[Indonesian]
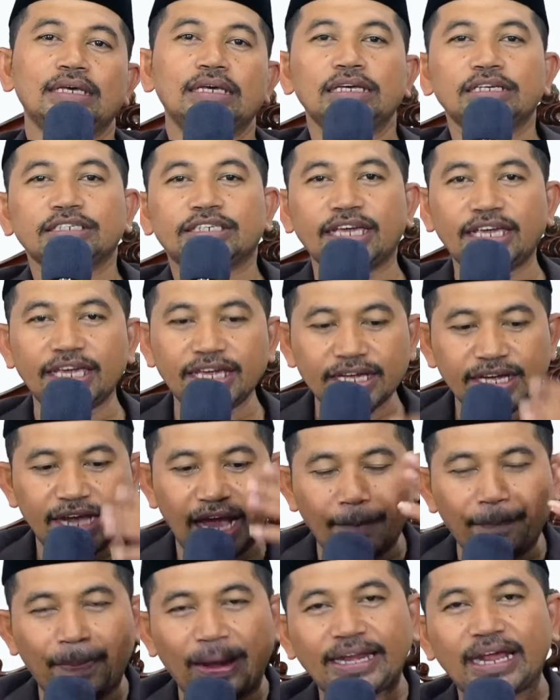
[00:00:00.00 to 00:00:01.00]

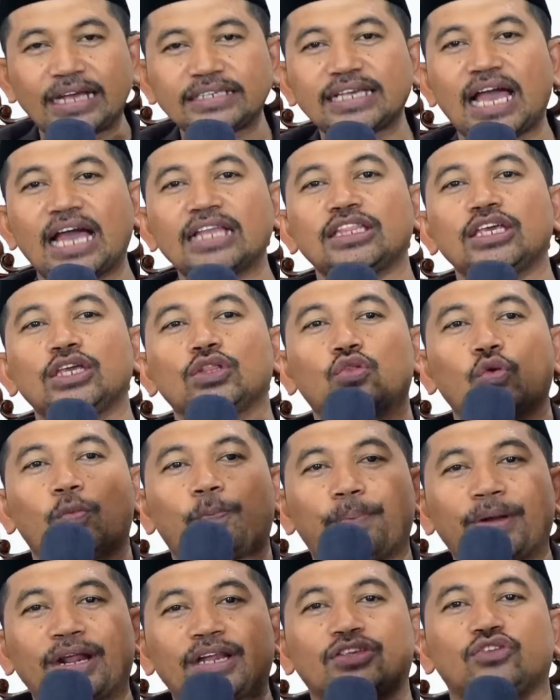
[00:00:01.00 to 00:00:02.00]
Sehingga pada saat itu
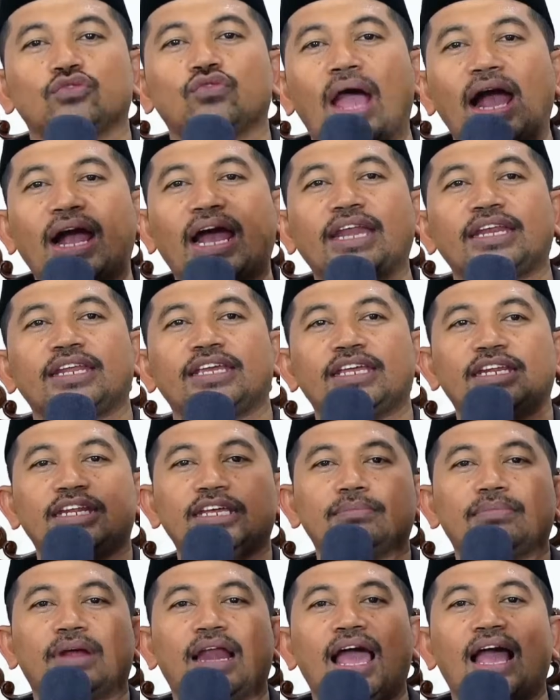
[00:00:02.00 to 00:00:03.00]
perjuangan
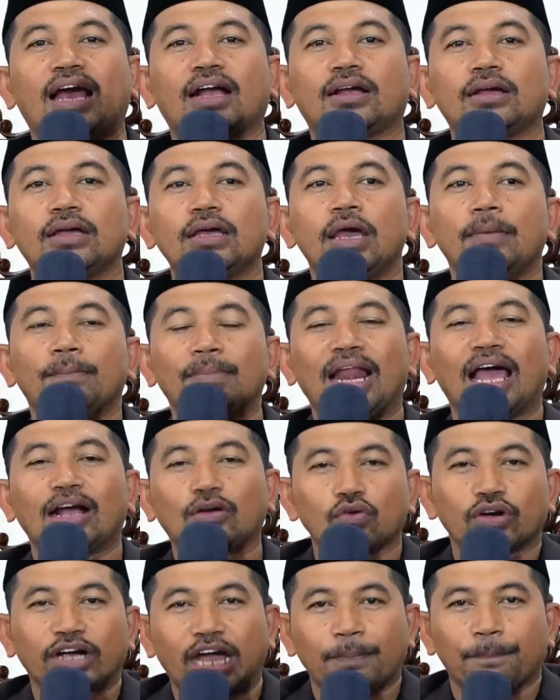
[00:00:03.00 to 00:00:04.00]
ini melak,
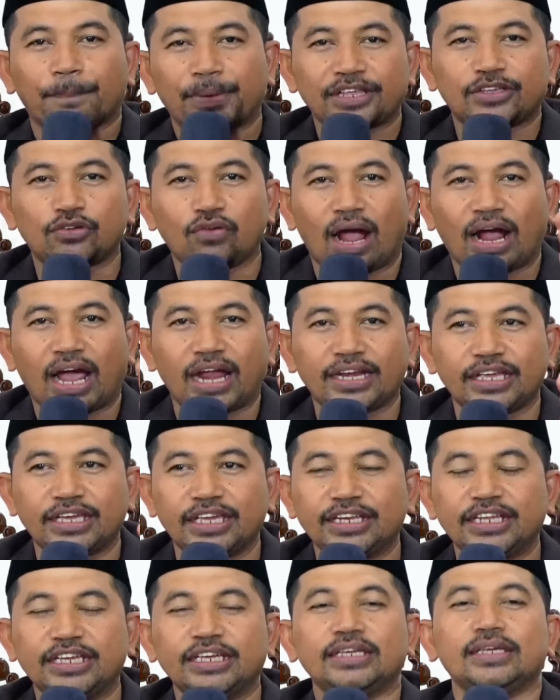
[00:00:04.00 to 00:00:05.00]
melakukan perjuangan
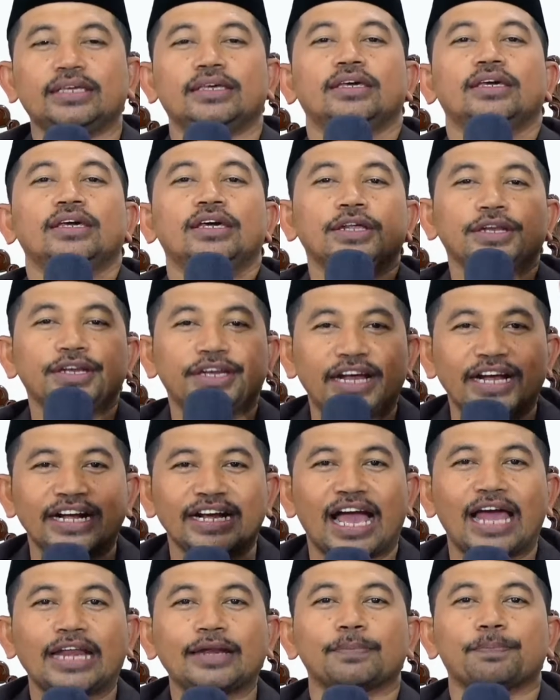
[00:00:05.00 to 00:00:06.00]
ini
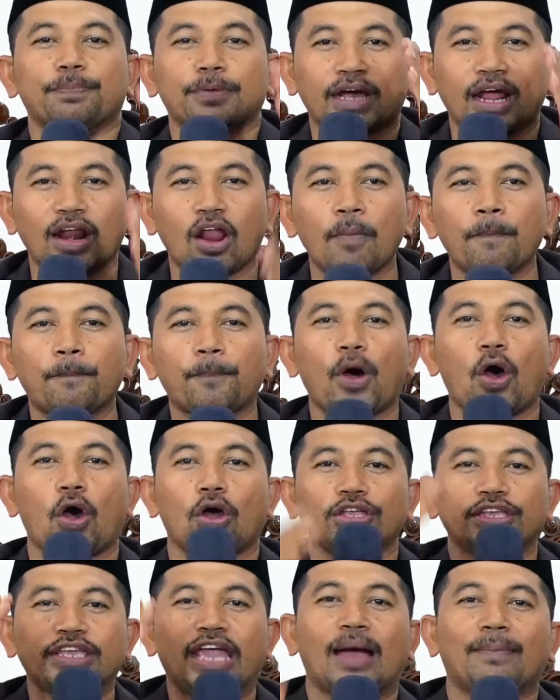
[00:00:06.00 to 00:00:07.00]
dengan
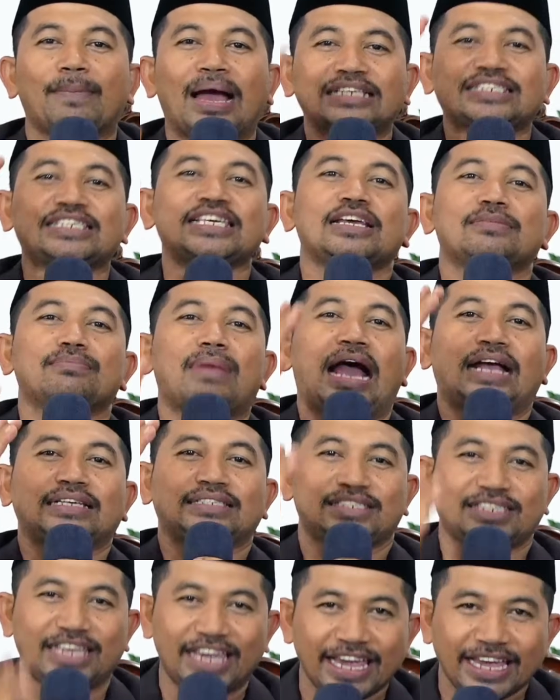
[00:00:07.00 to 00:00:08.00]
kelompoknya
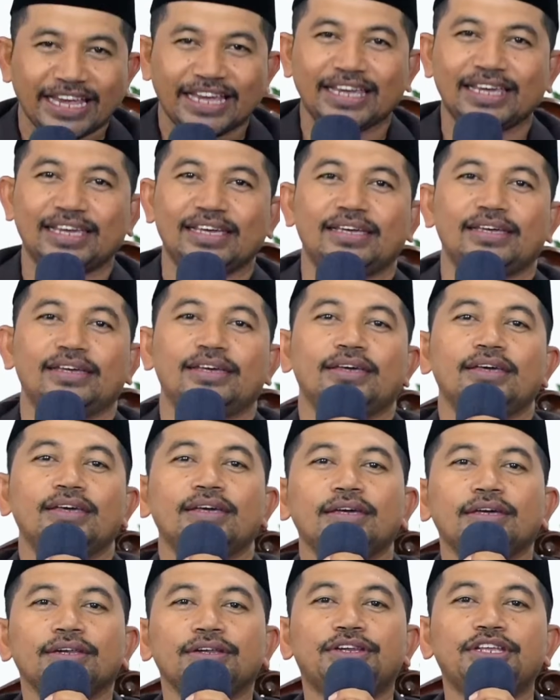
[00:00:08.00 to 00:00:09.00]
masing-masing
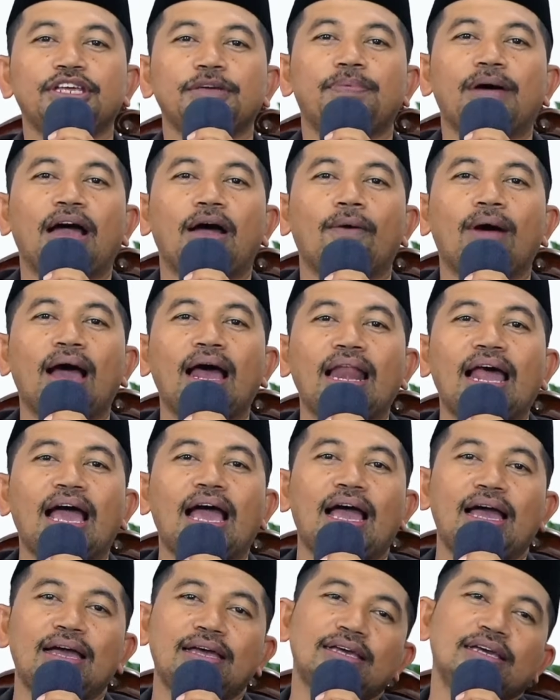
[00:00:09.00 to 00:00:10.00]
dibawalah
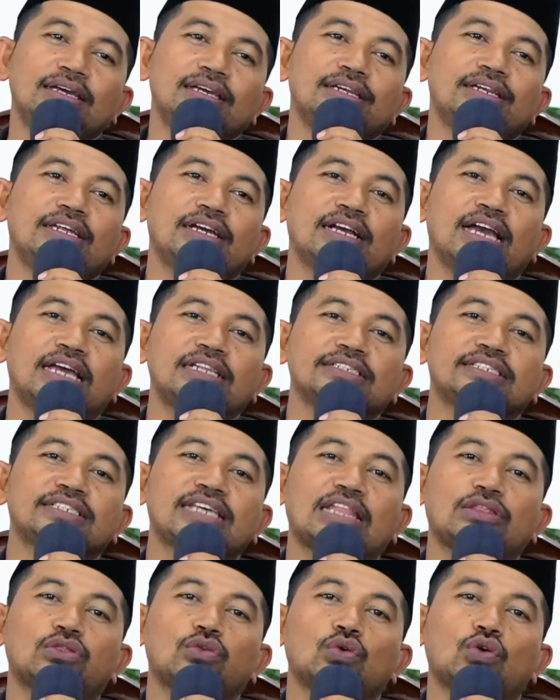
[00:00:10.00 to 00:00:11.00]
dengan
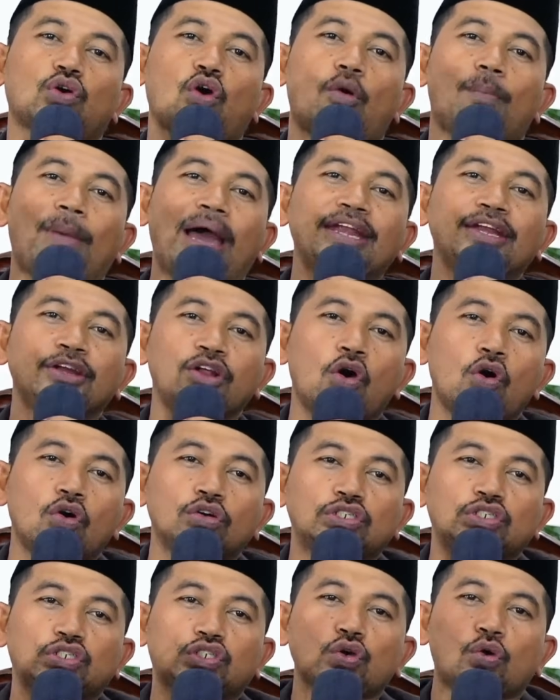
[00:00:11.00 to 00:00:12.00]
satu komando
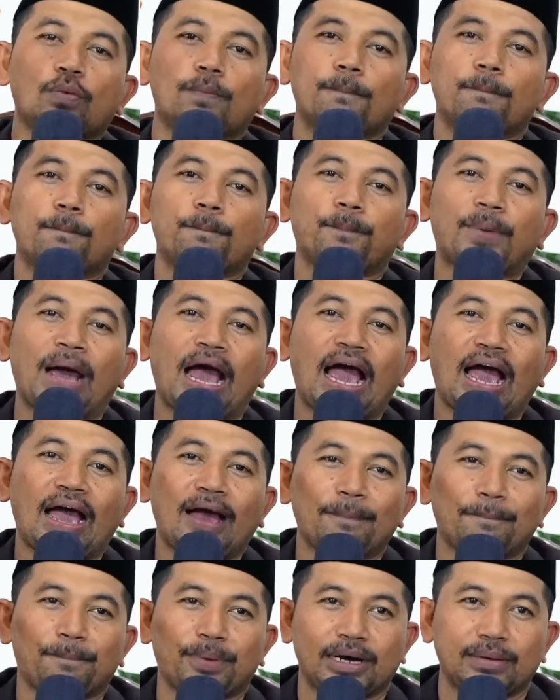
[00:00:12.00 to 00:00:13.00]

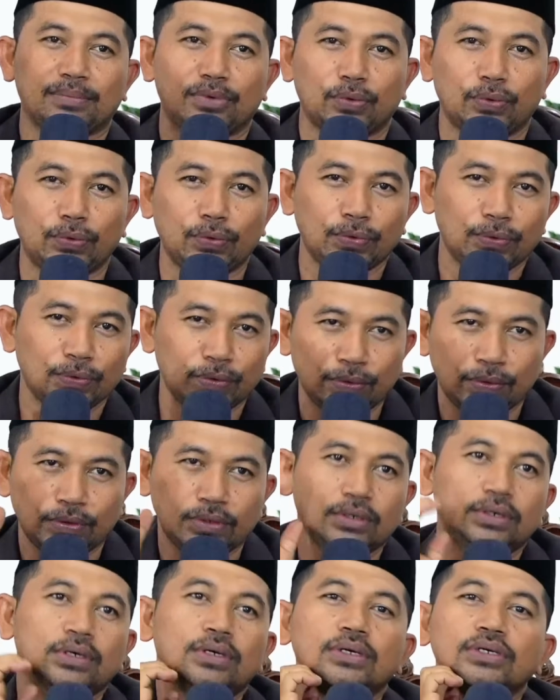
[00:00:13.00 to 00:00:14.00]
sumpah pemu
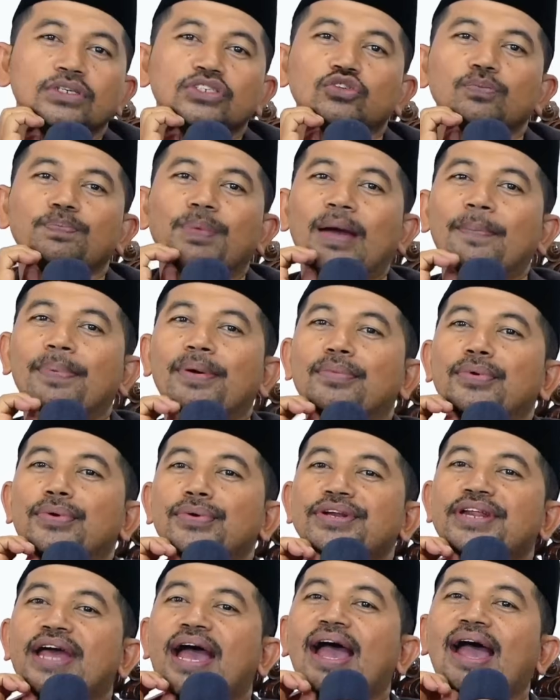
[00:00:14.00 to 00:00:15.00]
sumpah
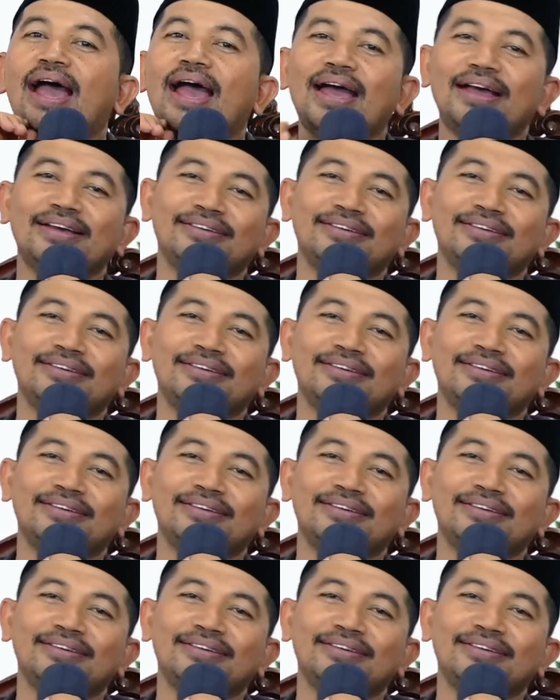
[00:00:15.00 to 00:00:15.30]
pemuda.